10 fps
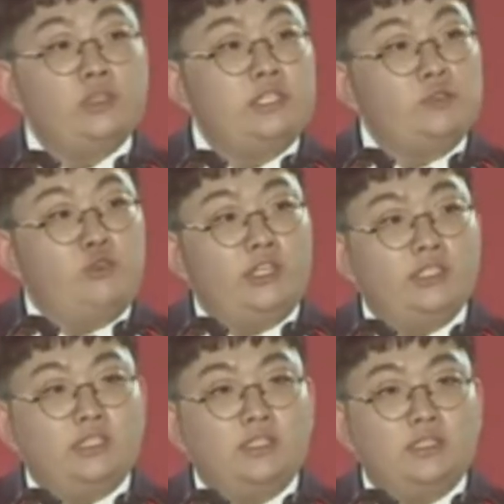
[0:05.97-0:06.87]
오늘
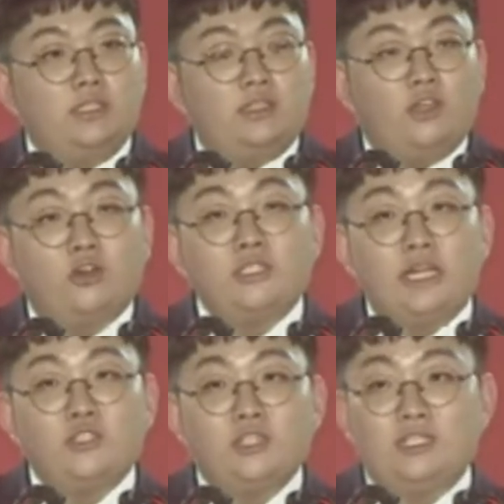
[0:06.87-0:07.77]
우리는
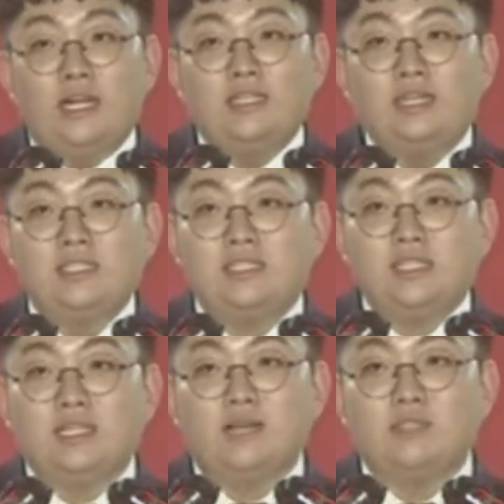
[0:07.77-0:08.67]
역사적인 항해를
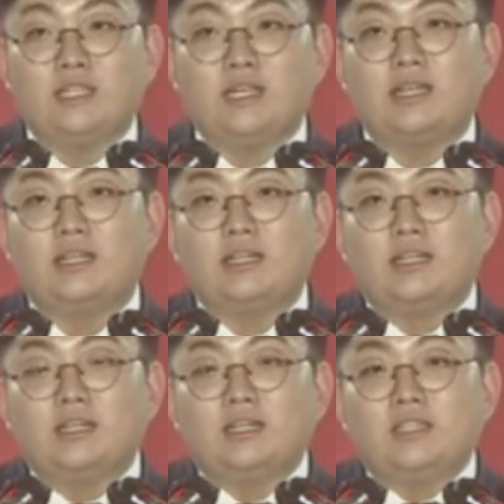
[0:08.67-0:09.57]
시작합니다.
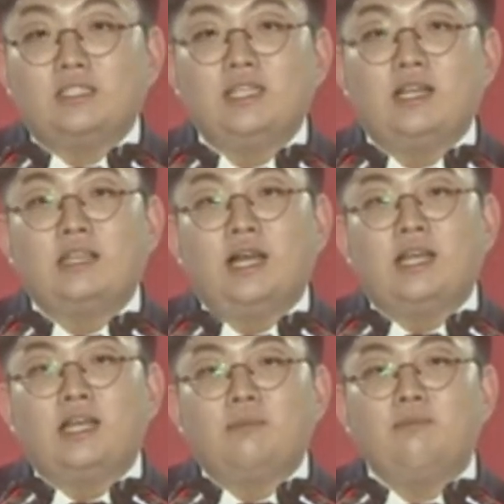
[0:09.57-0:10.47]

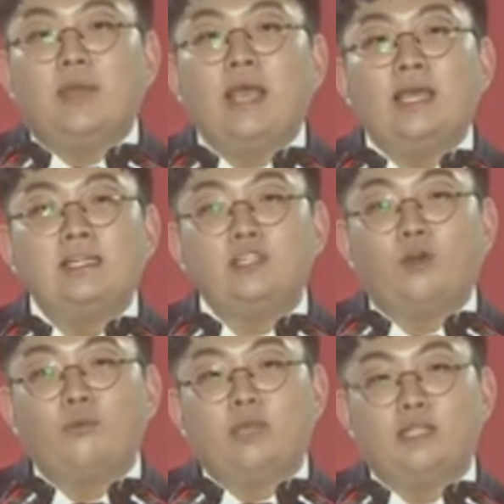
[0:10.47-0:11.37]
지난날 배를
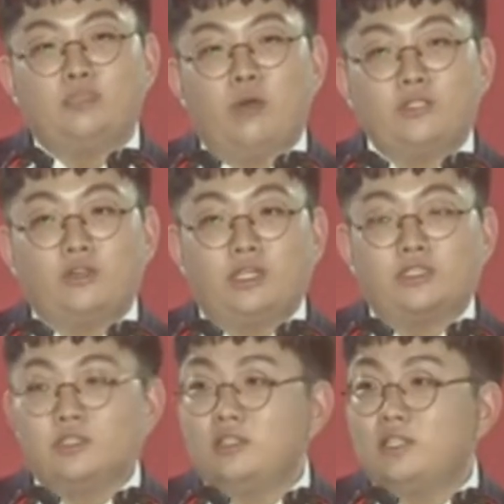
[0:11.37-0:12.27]
정비하는
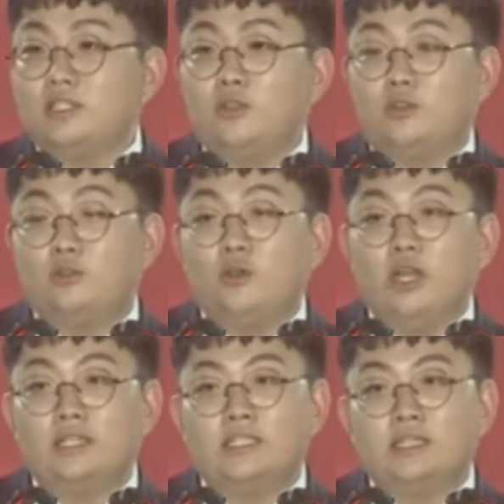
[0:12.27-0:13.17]
과정에서 있었던
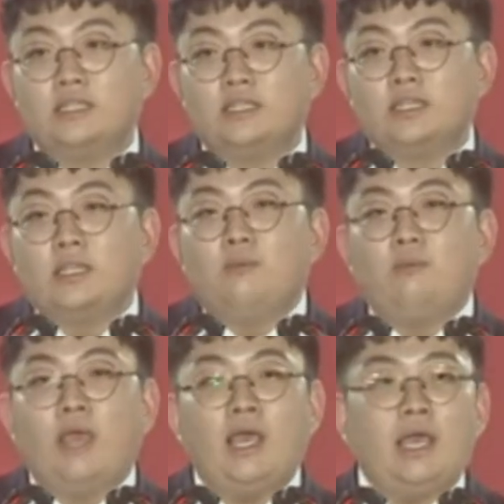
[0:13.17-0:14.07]
혼란은
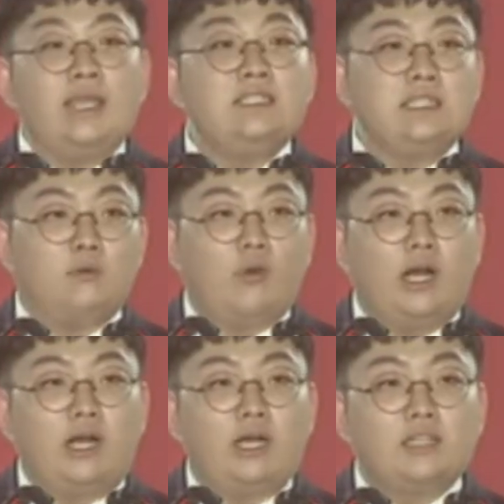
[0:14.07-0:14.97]
배
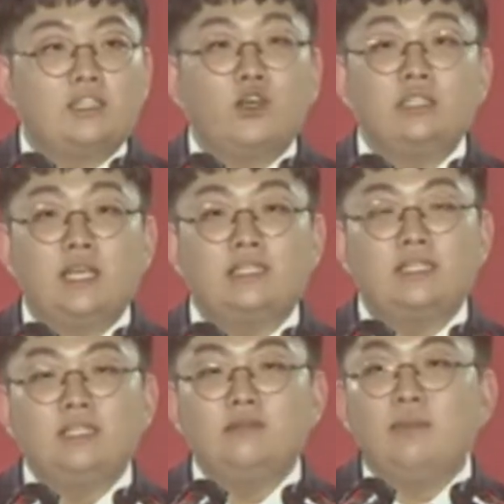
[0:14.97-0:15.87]
엔진과
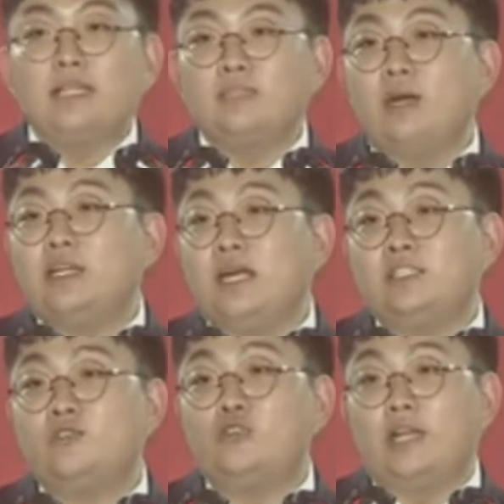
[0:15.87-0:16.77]
선체를
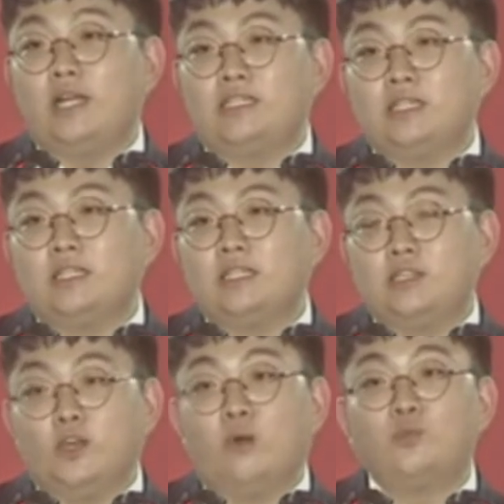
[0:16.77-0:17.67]
마지막까지 수리하는
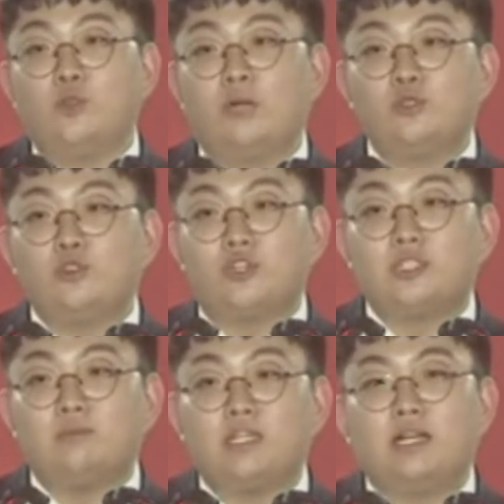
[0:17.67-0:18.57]
겸손함을
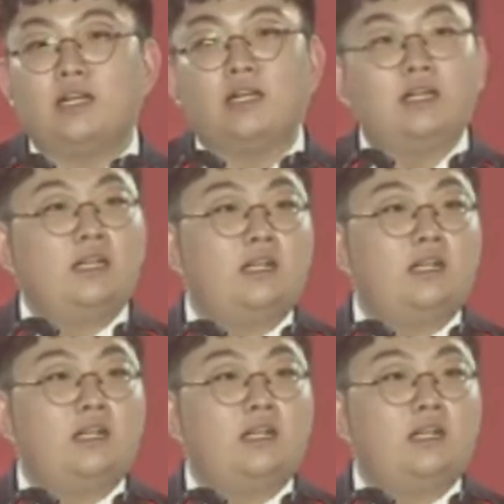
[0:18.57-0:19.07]
주었습니다.